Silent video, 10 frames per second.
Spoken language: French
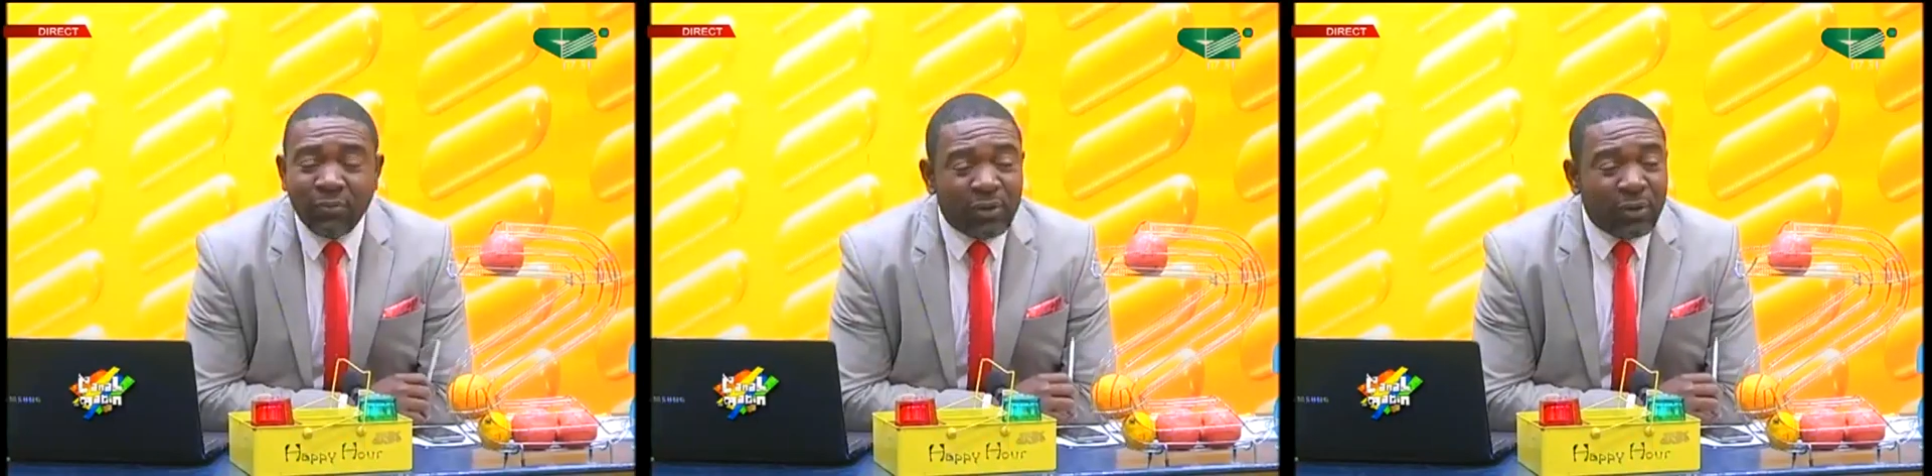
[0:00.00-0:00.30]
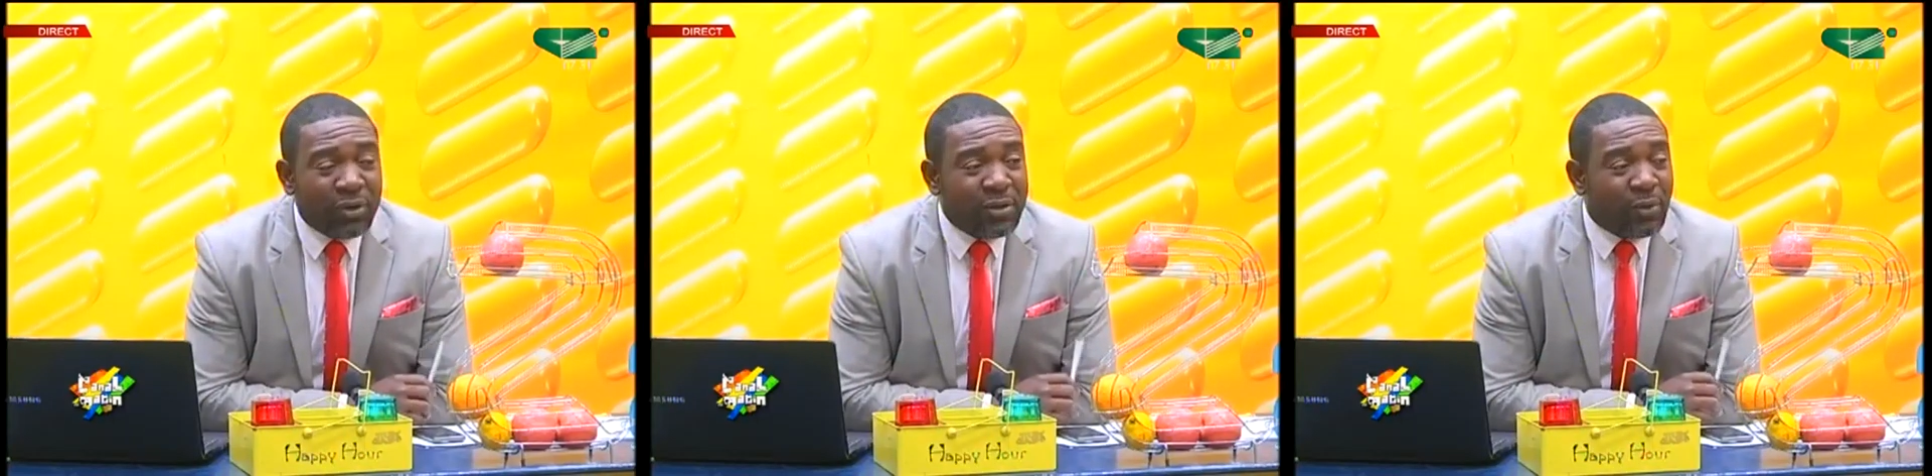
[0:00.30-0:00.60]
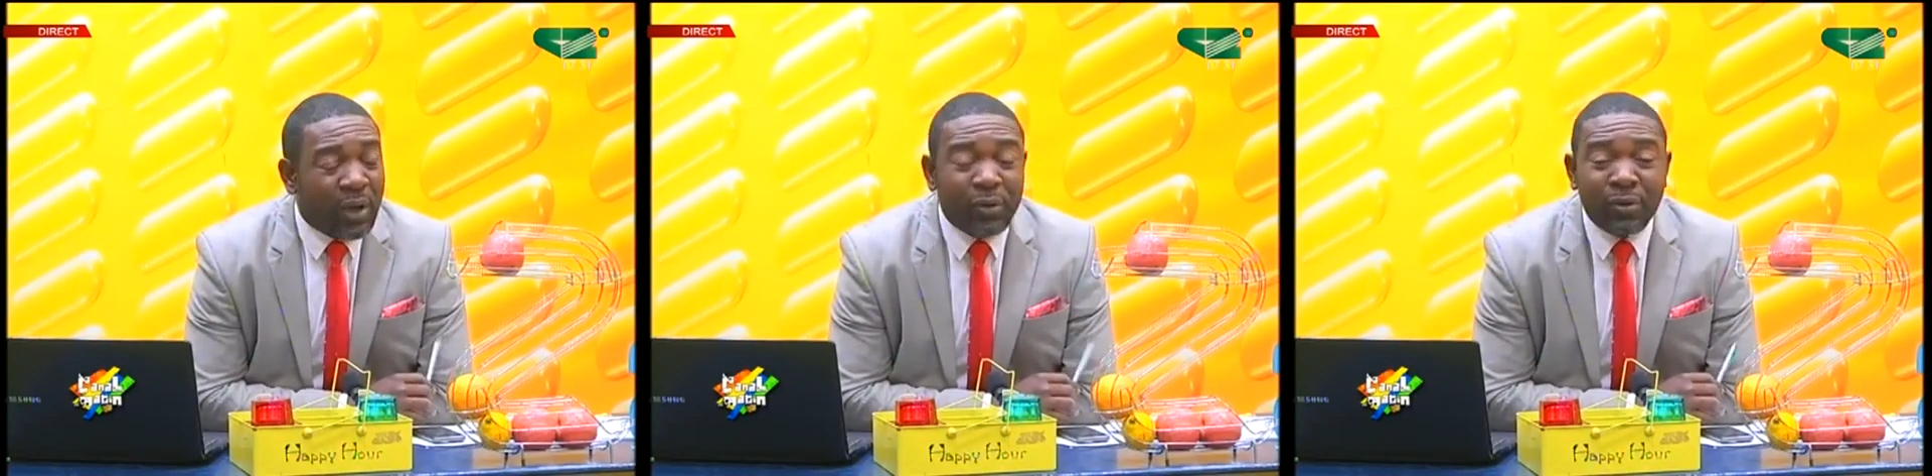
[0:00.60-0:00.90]
C'est une
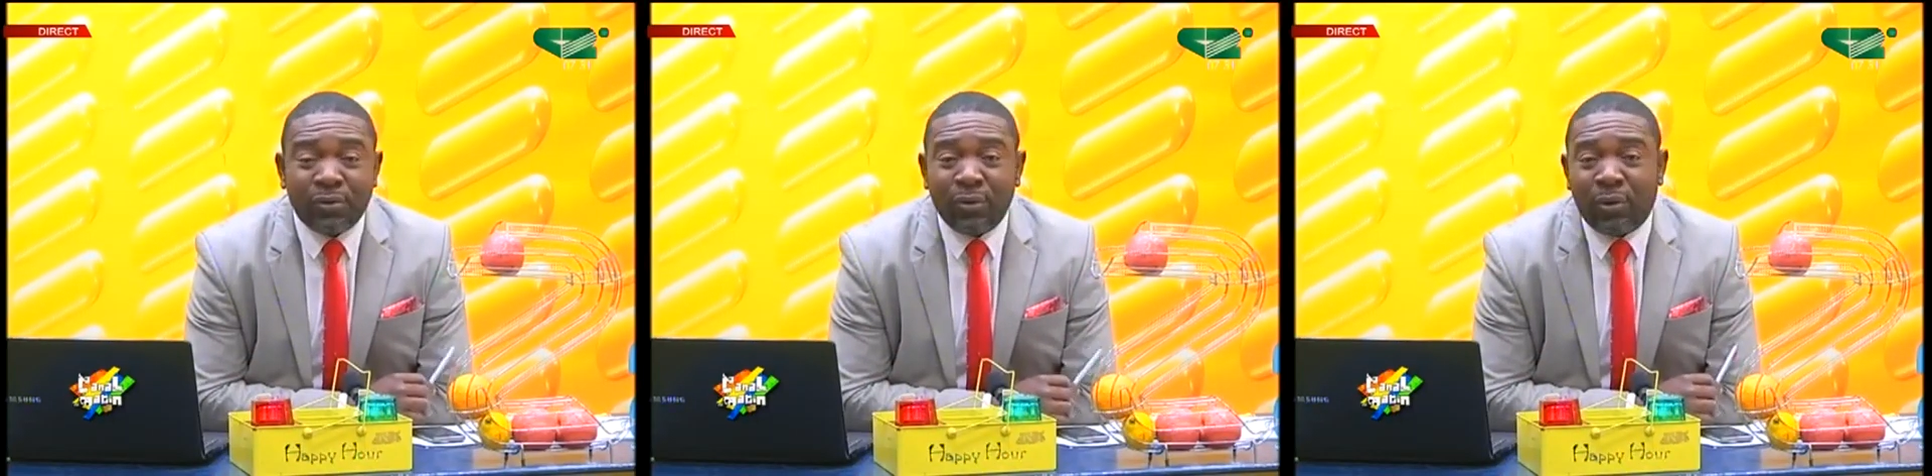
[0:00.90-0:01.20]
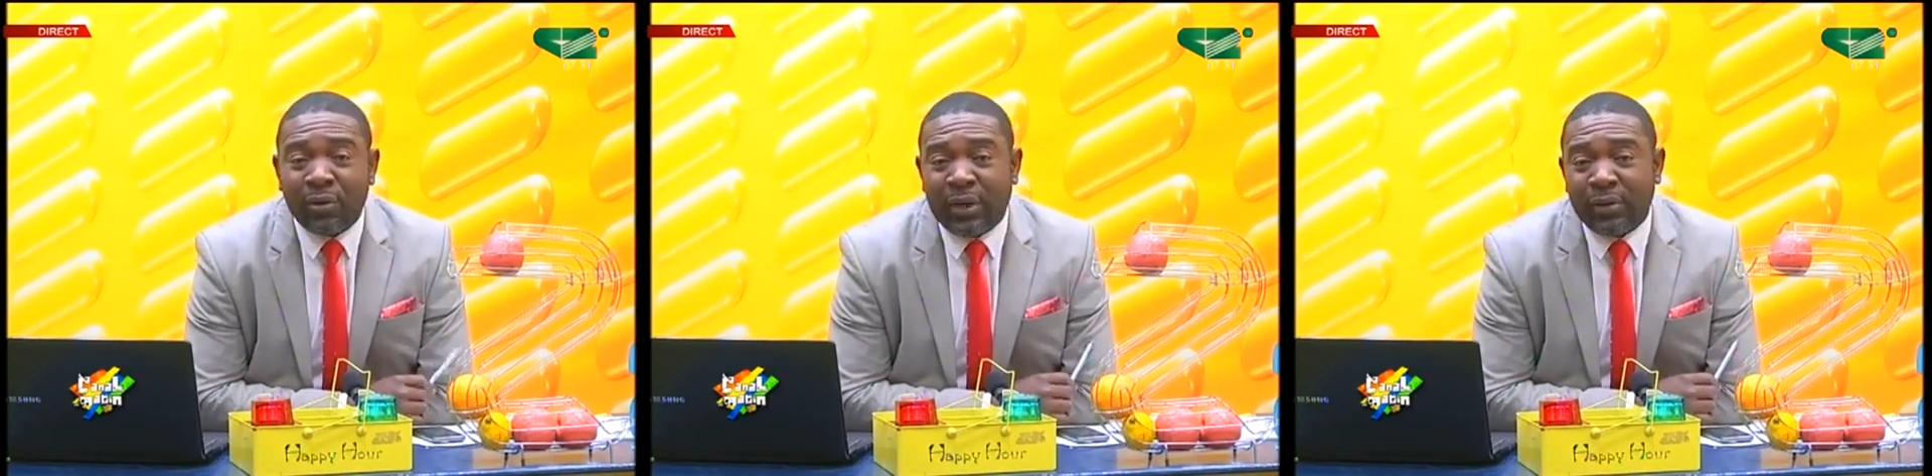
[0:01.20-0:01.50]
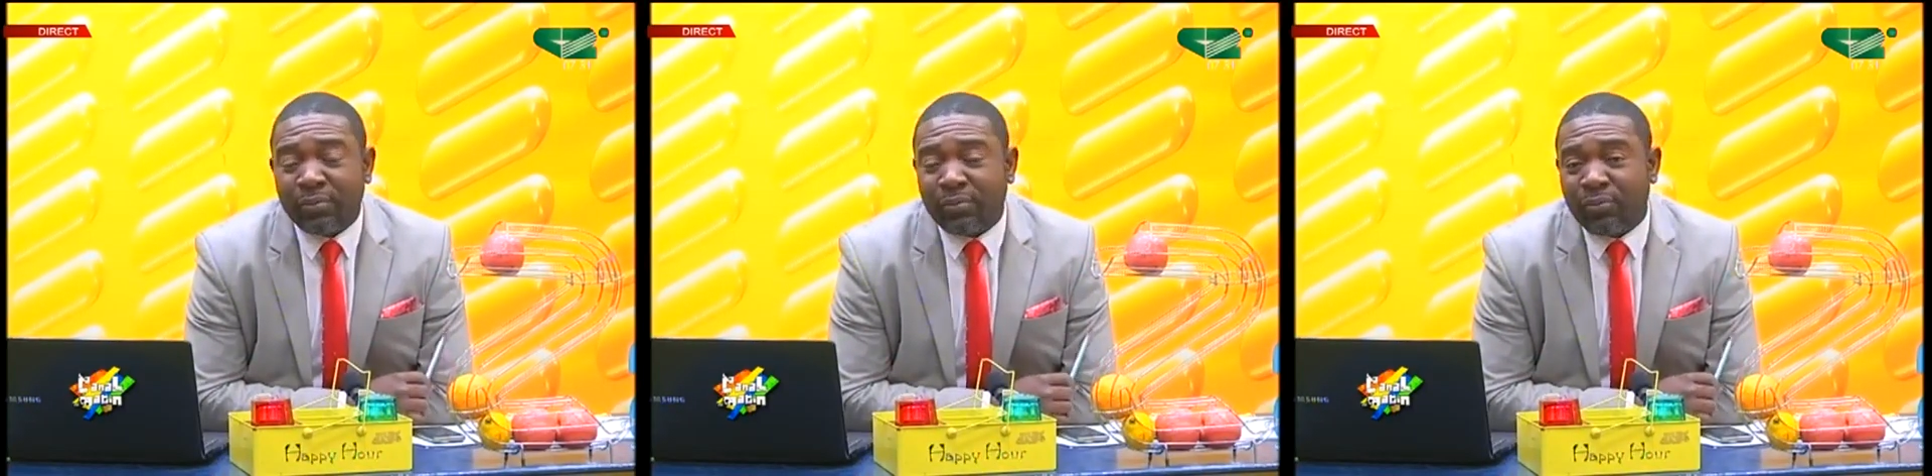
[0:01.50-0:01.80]
histoire de seconde, hein,
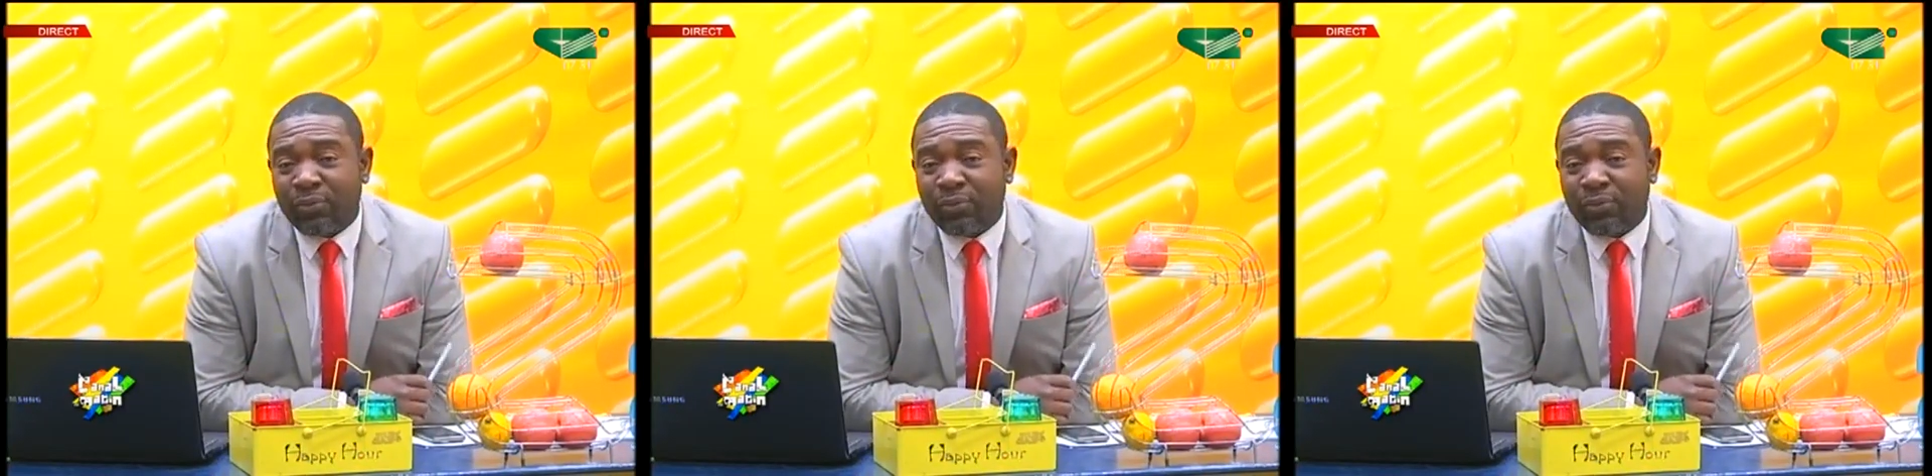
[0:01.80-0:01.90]
ou